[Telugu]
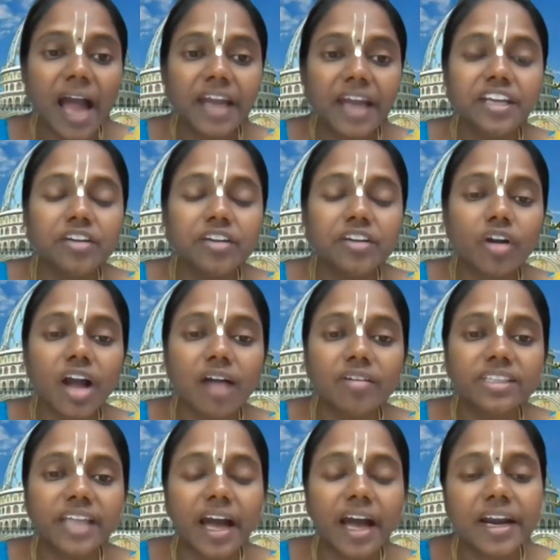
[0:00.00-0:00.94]
ఆయన యొక్క
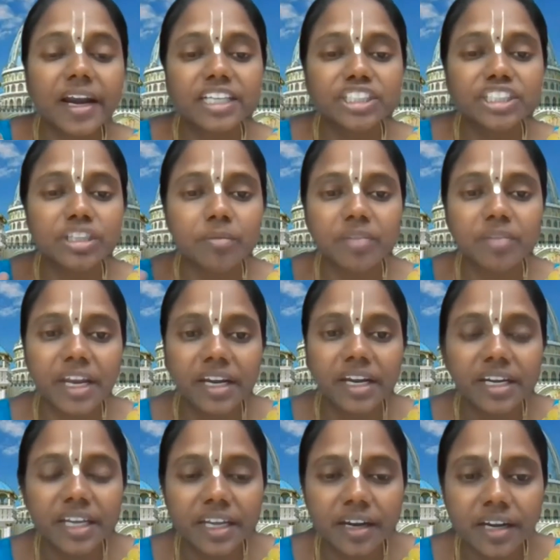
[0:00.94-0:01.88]
అవతార లక్ష్యం
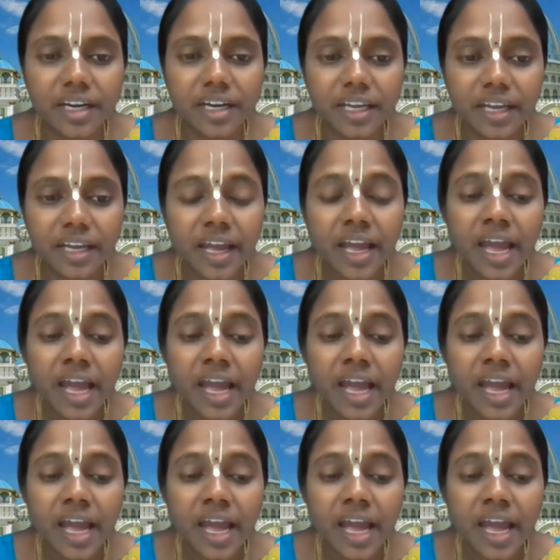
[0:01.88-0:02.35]
ఏంటి అంటే